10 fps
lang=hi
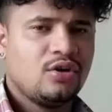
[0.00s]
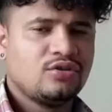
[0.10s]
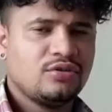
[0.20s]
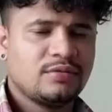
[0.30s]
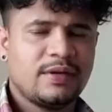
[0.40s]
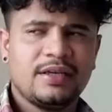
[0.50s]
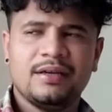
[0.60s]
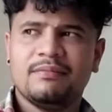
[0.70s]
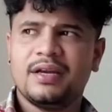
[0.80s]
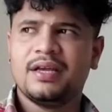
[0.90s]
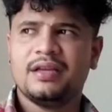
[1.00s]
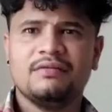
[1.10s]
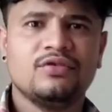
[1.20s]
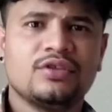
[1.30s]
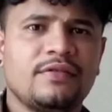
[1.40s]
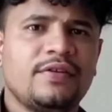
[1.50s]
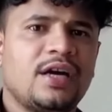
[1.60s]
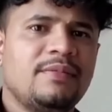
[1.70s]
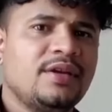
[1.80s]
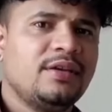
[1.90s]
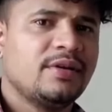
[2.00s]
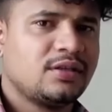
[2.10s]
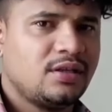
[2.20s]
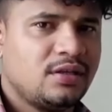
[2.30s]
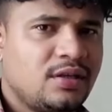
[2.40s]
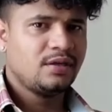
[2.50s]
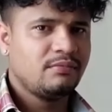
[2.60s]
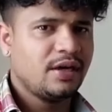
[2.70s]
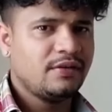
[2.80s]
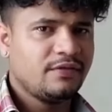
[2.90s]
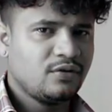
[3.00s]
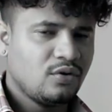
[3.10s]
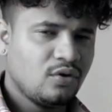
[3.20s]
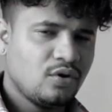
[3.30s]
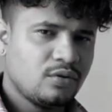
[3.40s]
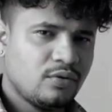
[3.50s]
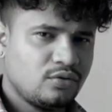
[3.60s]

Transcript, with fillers: जो इस भाई का मन है ना वो सिर्फ यहाँ पे नहीं भरता भाई फिर और बहुत